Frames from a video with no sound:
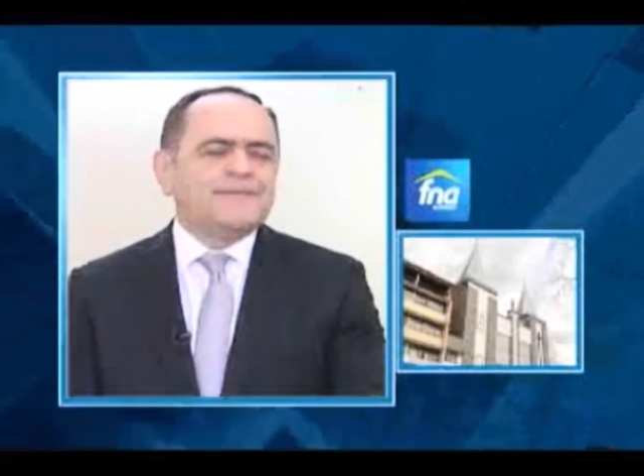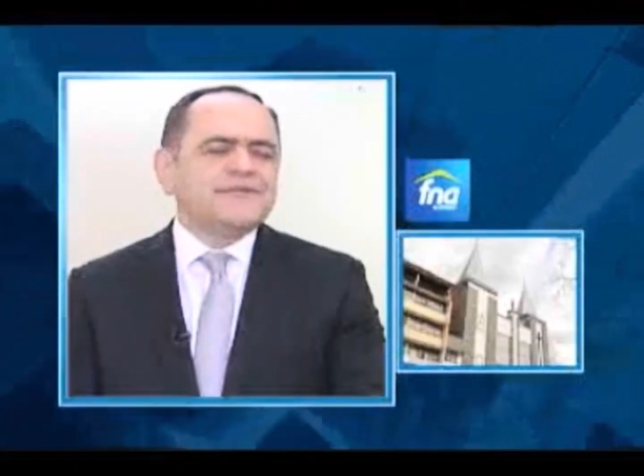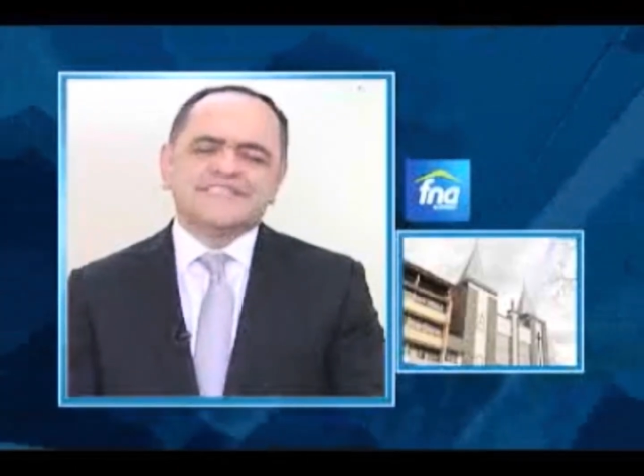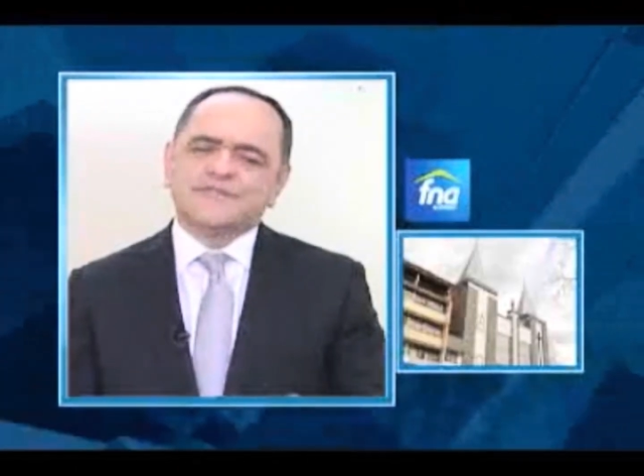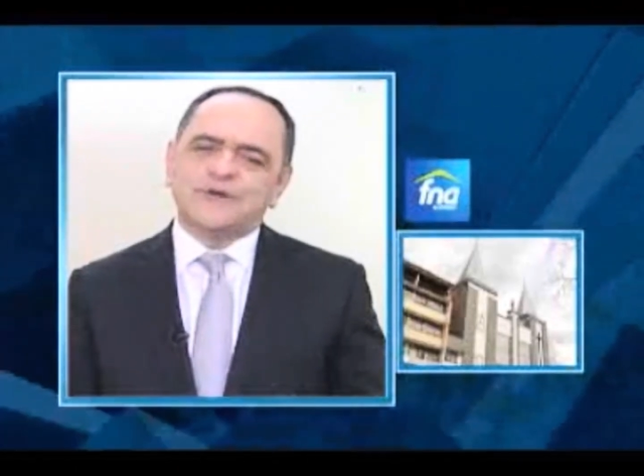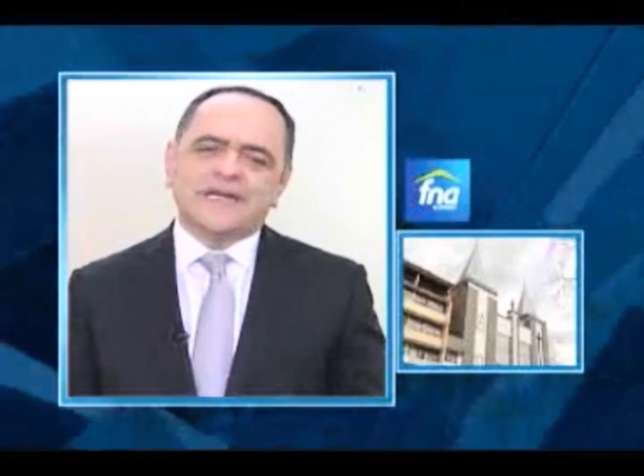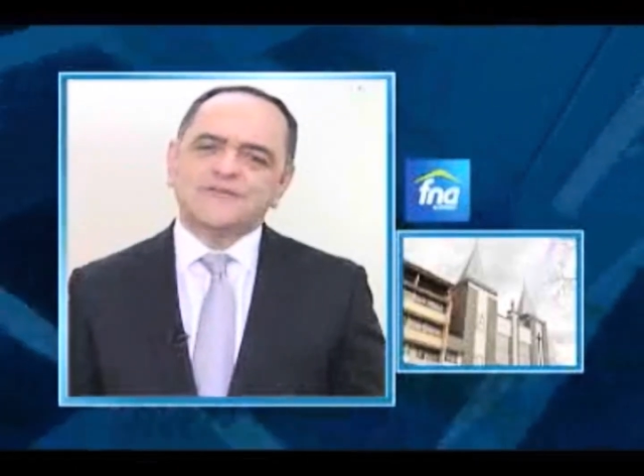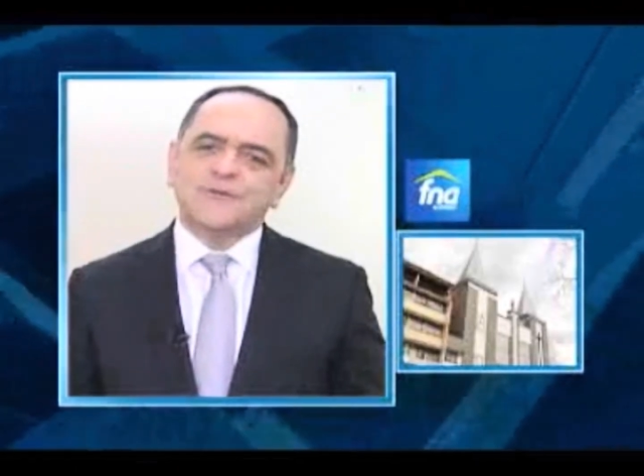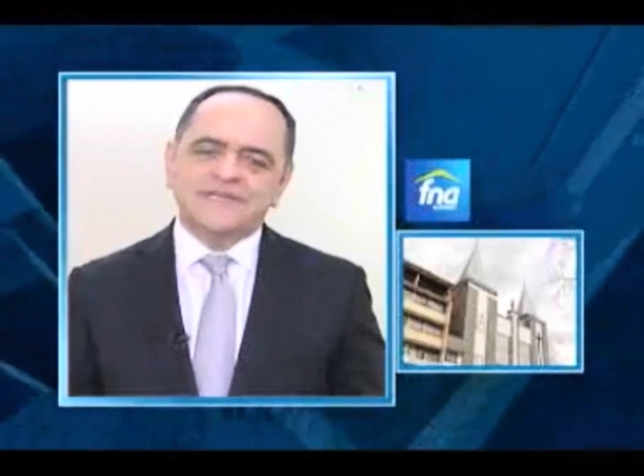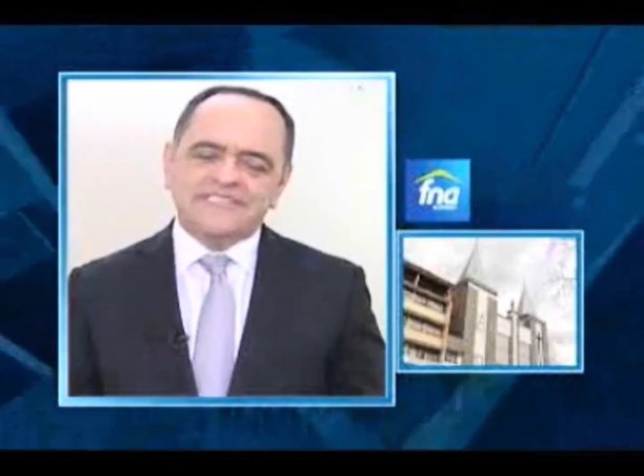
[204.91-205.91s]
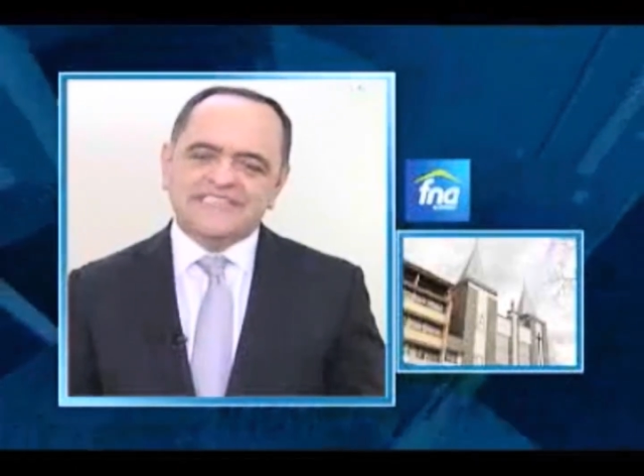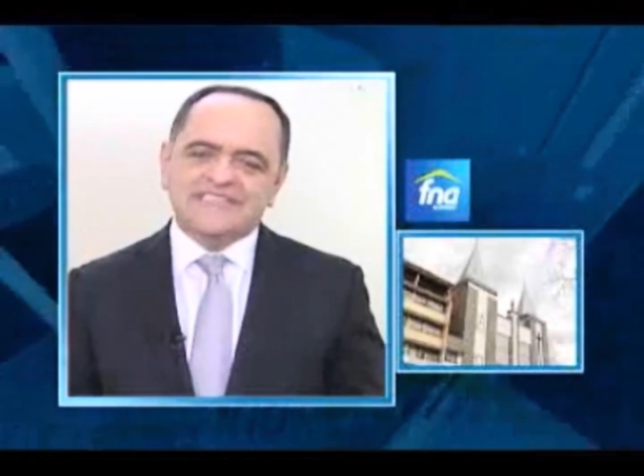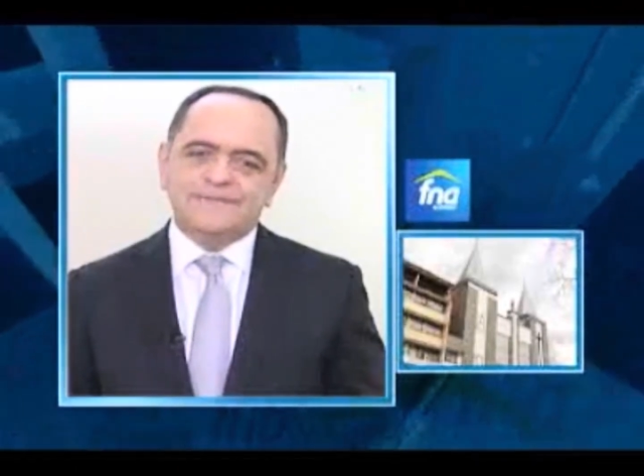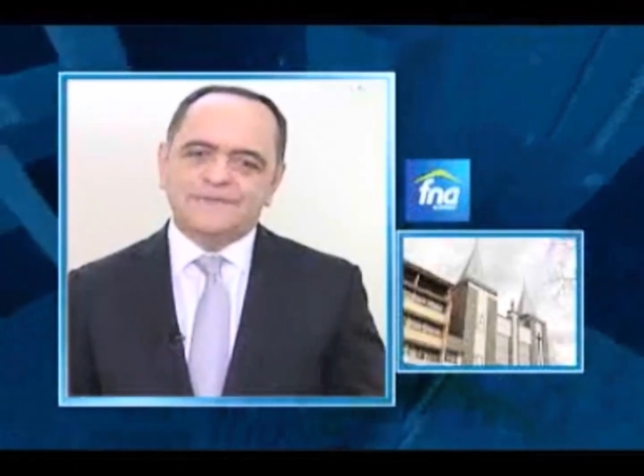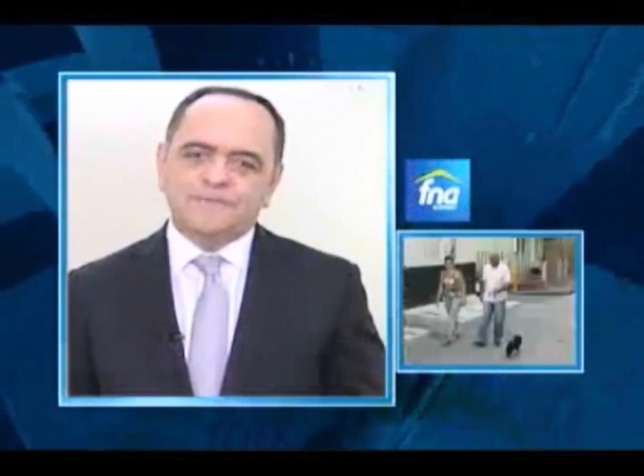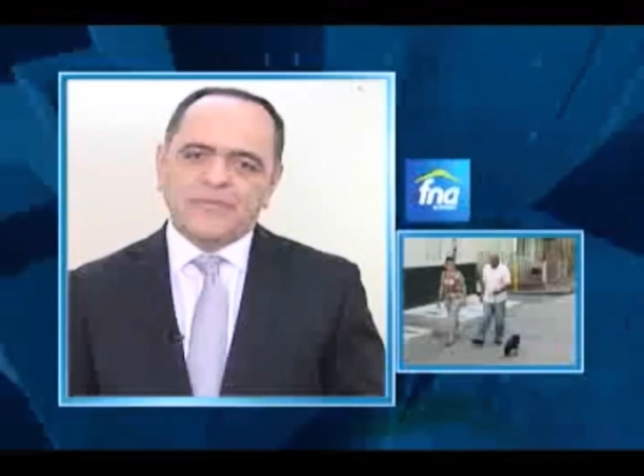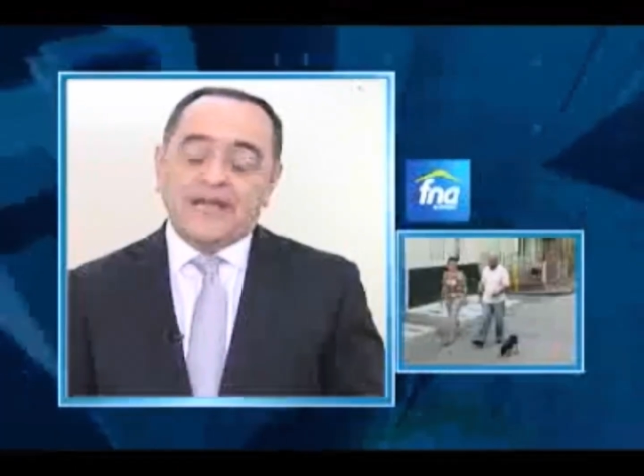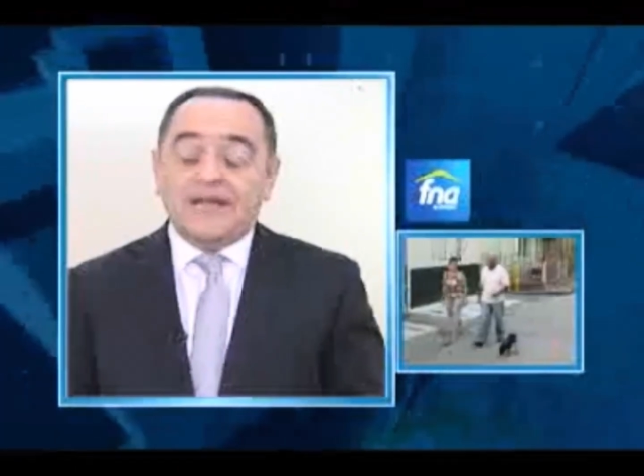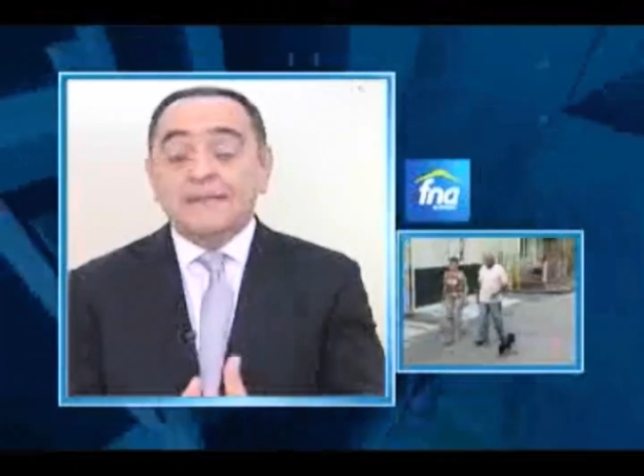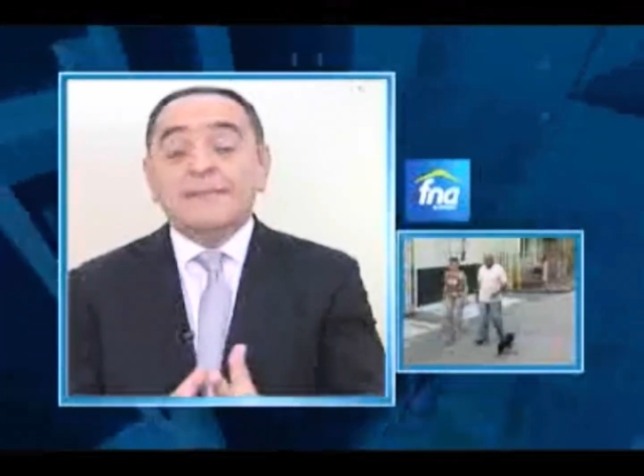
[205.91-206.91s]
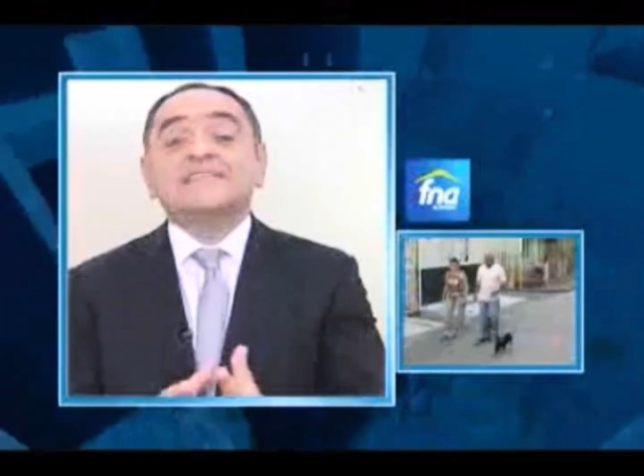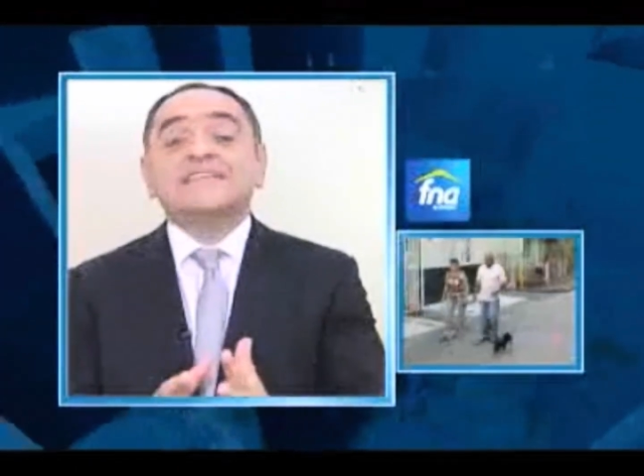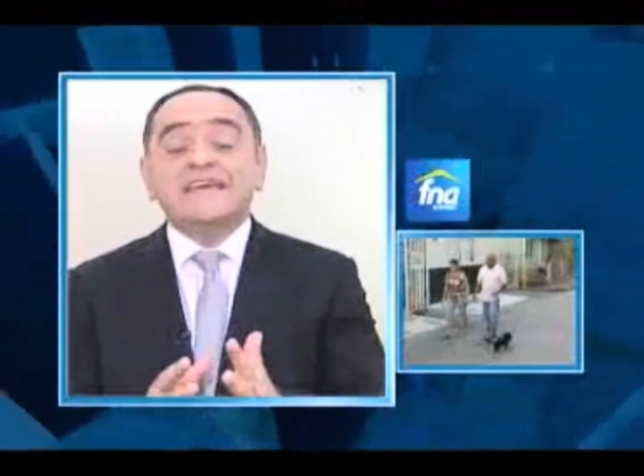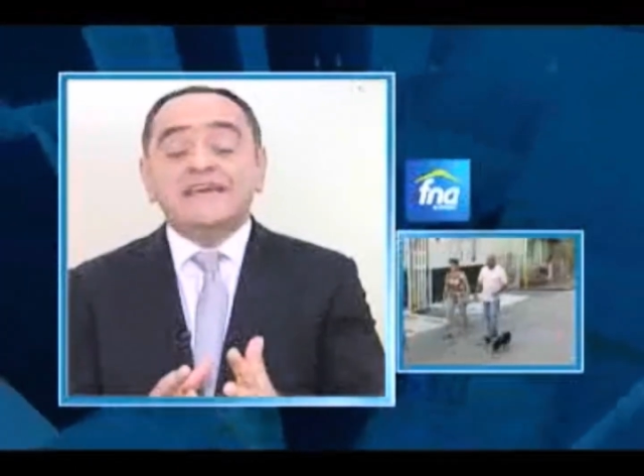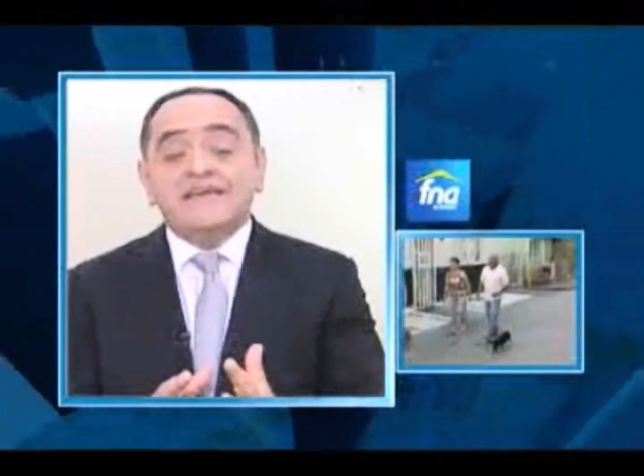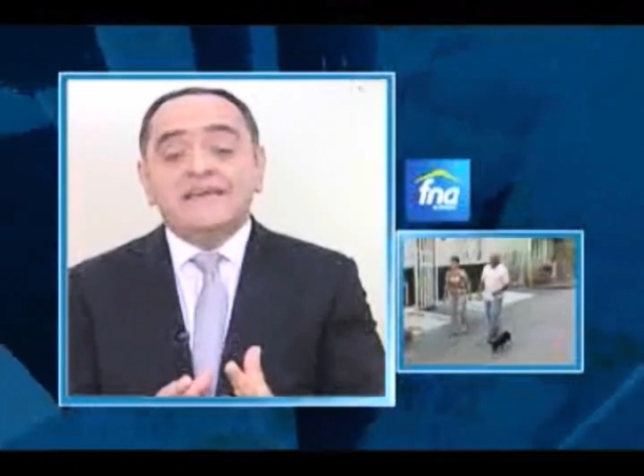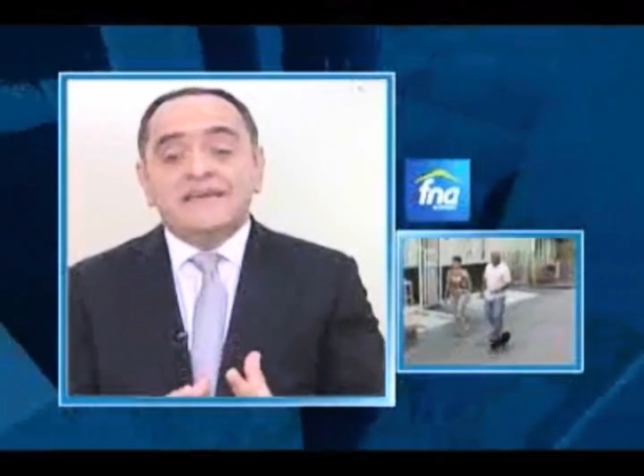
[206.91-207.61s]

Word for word: Pero es que es un caso bellísimo. Además que